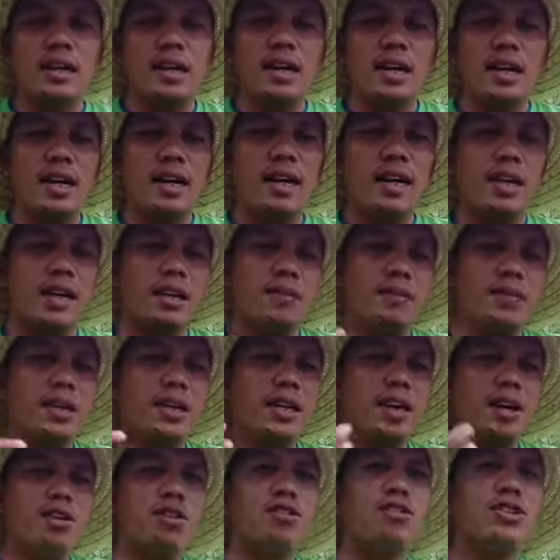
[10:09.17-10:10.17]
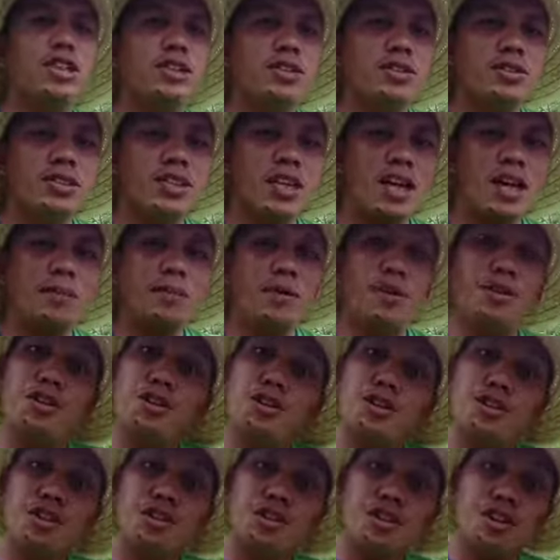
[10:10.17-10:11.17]
uh, kaibigan ko dito sa
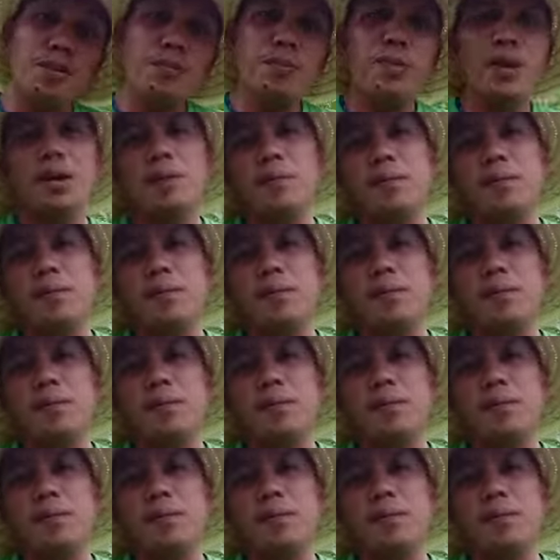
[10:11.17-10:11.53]
Mundo YouTube